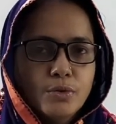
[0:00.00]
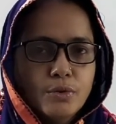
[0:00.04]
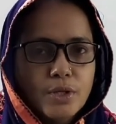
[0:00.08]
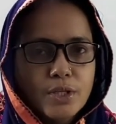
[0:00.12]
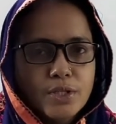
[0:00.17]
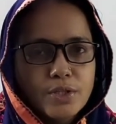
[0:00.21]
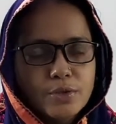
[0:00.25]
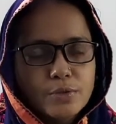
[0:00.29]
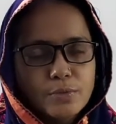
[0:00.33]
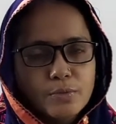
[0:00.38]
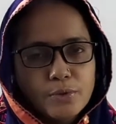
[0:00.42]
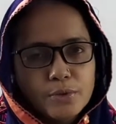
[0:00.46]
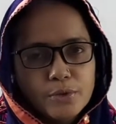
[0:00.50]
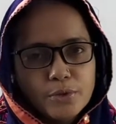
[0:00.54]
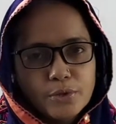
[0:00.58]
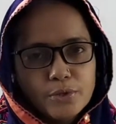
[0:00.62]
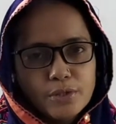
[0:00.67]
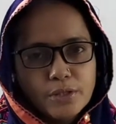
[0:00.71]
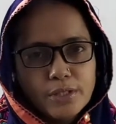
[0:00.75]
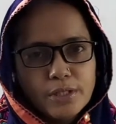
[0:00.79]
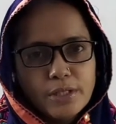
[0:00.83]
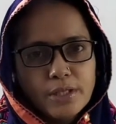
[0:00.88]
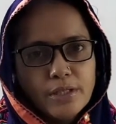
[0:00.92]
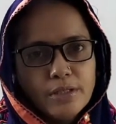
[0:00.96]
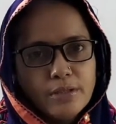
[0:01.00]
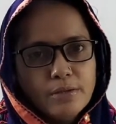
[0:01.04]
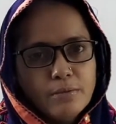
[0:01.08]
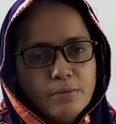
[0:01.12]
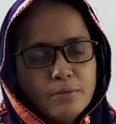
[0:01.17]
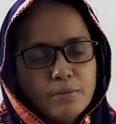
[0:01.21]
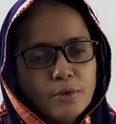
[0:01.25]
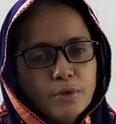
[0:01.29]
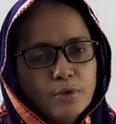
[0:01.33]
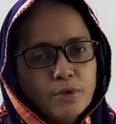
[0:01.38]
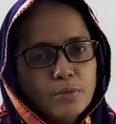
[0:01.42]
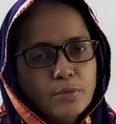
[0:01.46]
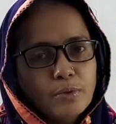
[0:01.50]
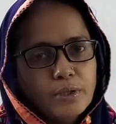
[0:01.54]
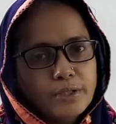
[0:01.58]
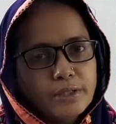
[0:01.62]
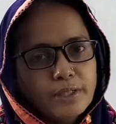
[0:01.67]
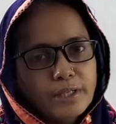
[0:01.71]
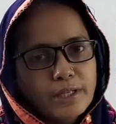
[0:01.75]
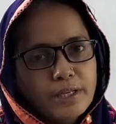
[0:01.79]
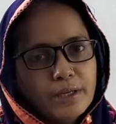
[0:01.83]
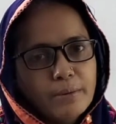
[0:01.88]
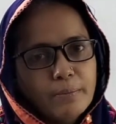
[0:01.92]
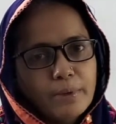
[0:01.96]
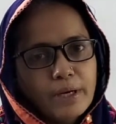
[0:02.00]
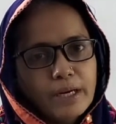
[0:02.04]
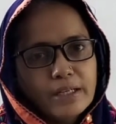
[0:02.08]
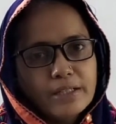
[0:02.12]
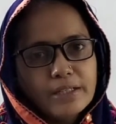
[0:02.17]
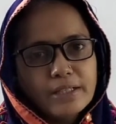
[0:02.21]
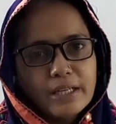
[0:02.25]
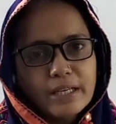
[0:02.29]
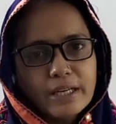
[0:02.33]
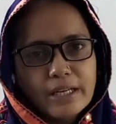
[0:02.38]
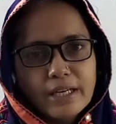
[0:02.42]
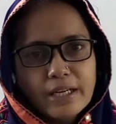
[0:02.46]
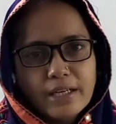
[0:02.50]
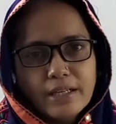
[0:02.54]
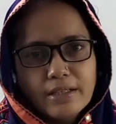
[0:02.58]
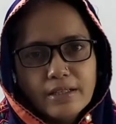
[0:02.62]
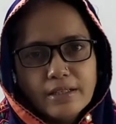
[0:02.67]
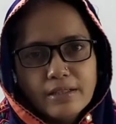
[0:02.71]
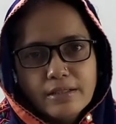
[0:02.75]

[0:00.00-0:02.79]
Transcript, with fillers: যোগাযোগ প্রযুক্তির প্রথম অধ্যায়ের পাঠ এক